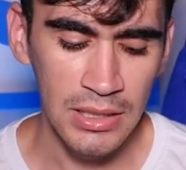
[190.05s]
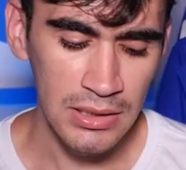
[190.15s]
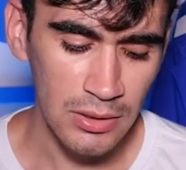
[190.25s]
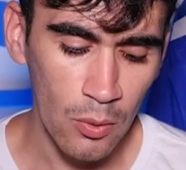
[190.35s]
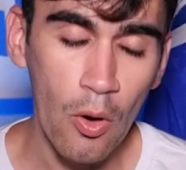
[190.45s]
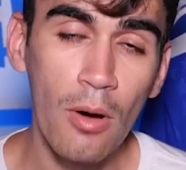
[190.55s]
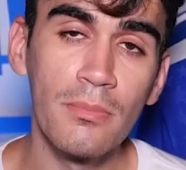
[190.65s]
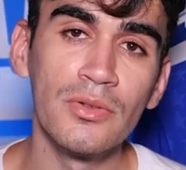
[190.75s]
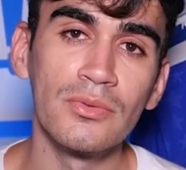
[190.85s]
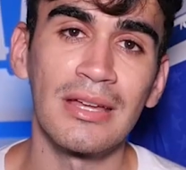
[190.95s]
Então o
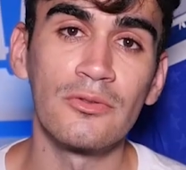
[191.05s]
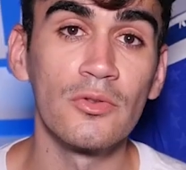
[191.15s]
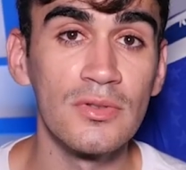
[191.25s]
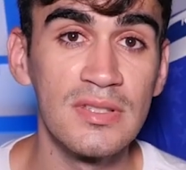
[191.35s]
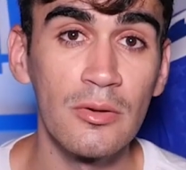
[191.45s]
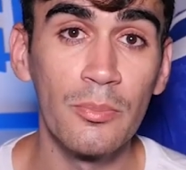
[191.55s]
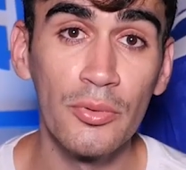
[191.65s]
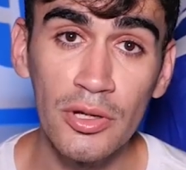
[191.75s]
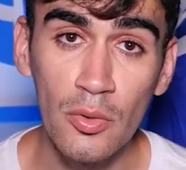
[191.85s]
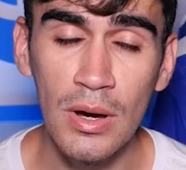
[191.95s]
Robinho está no Cruzeiro
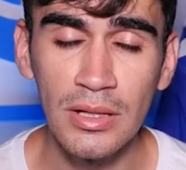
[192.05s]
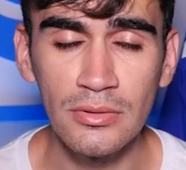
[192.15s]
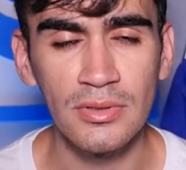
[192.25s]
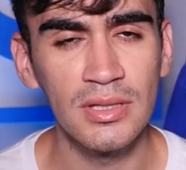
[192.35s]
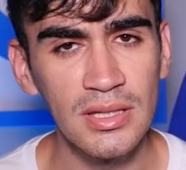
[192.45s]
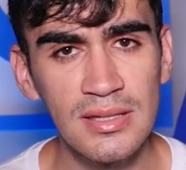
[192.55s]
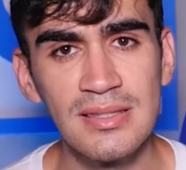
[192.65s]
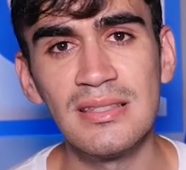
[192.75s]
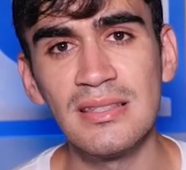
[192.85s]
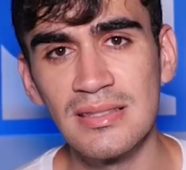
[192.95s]
por enquanto e
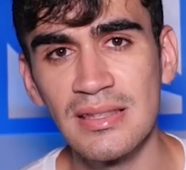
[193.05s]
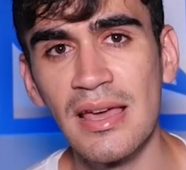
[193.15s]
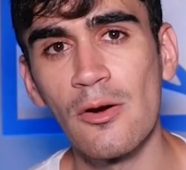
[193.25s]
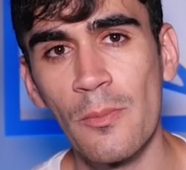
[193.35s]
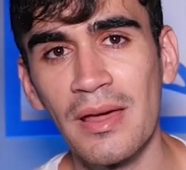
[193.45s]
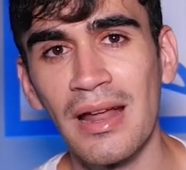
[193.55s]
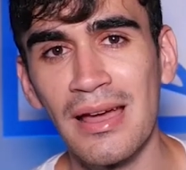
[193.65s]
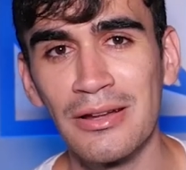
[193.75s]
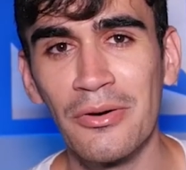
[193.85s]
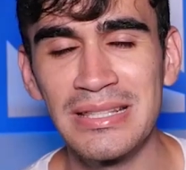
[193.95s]
se se
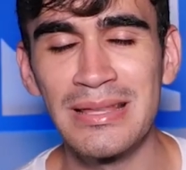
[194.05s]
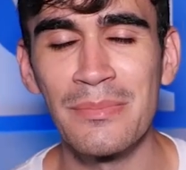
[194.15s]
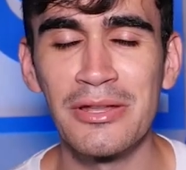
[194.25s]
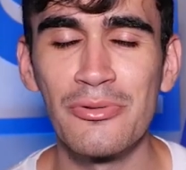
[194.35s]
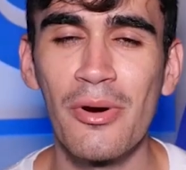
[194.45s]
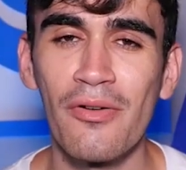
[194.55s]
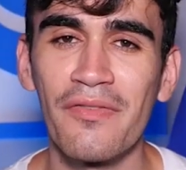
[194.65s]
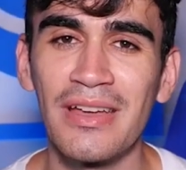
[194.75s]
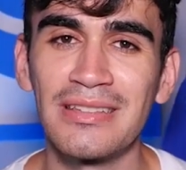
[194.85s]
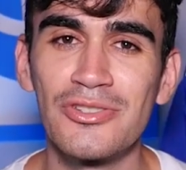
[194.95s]
recuperar e não receber nenhuma
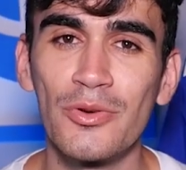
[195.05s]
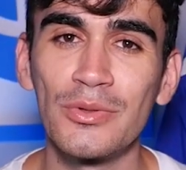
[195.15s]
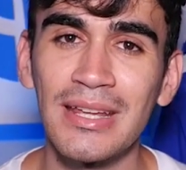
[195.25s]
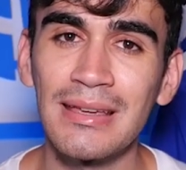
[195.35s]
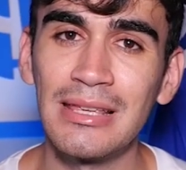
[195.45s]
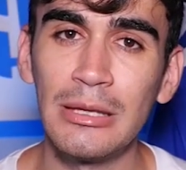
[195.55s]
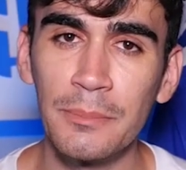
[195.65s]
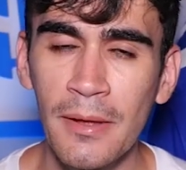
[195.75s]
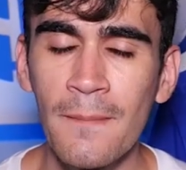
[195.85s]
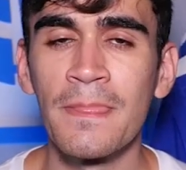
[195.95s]
oferta de outra equipe,